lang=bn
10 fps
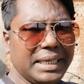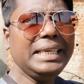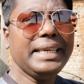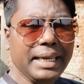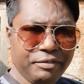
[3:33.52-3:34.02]
বা
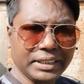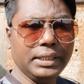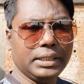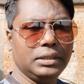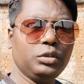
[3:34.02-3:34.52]
কী কী
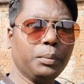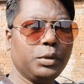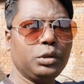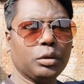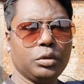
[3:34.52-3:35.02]
ফেসিলিটি সব
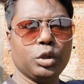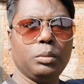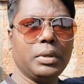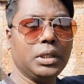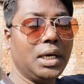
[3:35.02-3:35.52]
কিছু তথ্য
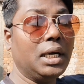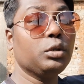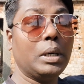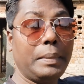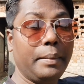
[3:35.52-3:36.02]

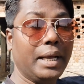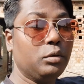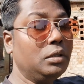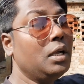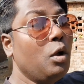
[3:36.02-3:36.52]
তোমরা পাবে
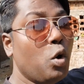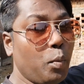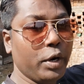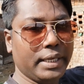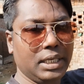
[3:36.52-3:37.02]
এখন
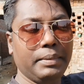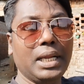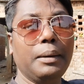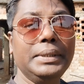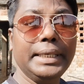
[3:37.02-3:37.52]
ওপরে গিয়ে
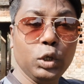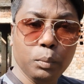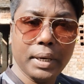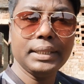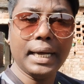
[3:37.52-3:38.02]
মানে আমি যে
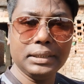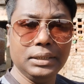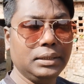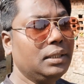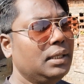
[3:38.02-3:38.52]
রুমটাতে
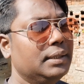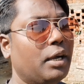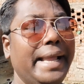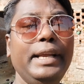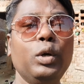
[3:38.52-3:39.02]
আছি
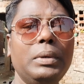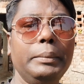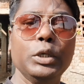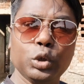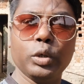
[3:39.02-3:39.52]
দেখো এই রুমটা
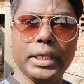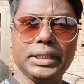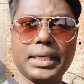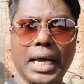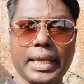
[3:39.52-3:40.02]
আমি ইউজ
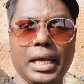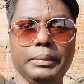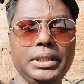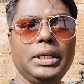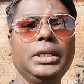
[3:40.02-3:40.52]
করেছি কালকে
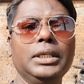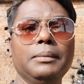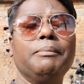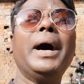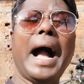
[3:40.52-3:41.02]
আমি
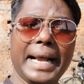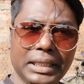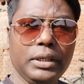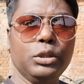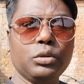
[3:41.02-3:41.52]
বা আগের
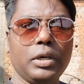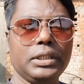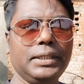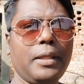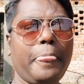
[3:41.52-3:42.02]
দিনও ইউজ
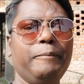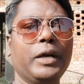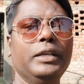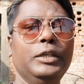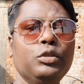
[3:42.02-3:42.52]
করেছি
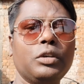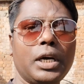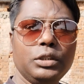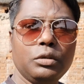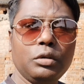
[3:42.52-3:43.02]
তো ইউজ
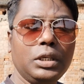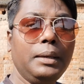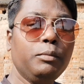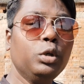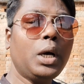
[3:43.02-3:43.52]
করার জন্য
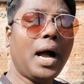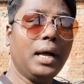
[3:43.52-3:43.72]
এই পুণ্য